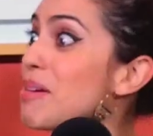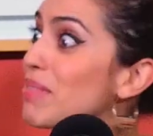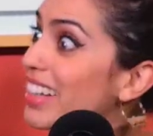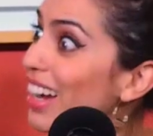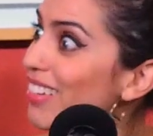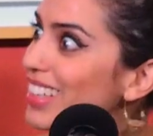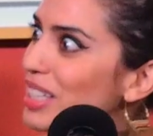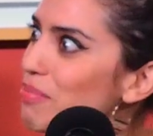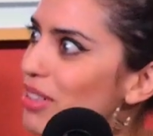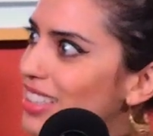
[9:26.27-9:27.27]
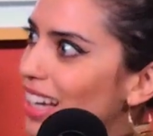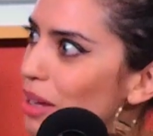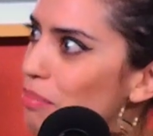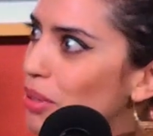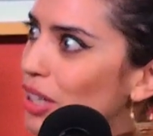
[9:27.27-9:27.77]
me aplicaron esa por
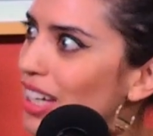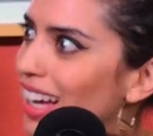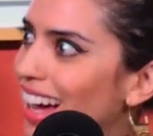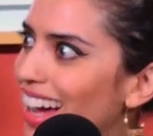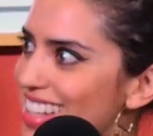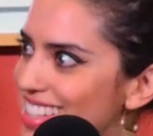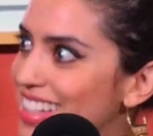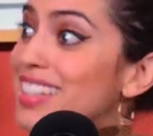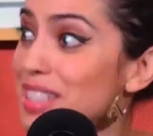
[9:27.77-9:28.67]
Skype. ¿De ah, verdad?